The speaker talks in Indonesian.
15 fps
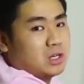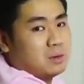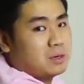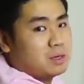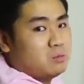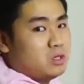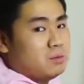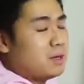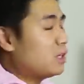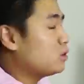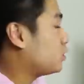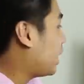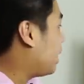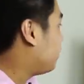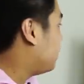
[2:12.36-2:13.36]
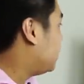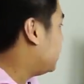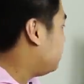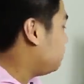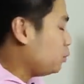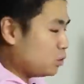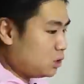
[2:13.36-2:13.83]
ngomong 6500
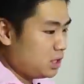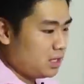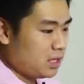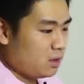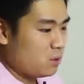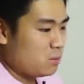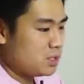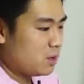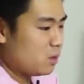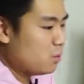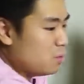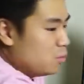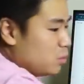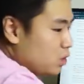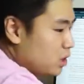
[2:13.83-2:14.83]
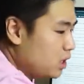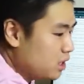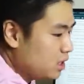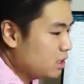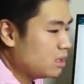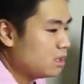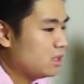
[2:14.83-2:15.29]
Kelvin. Ini putih yang gue bisa ngomong
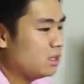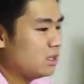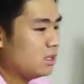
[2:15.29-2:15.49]
putih.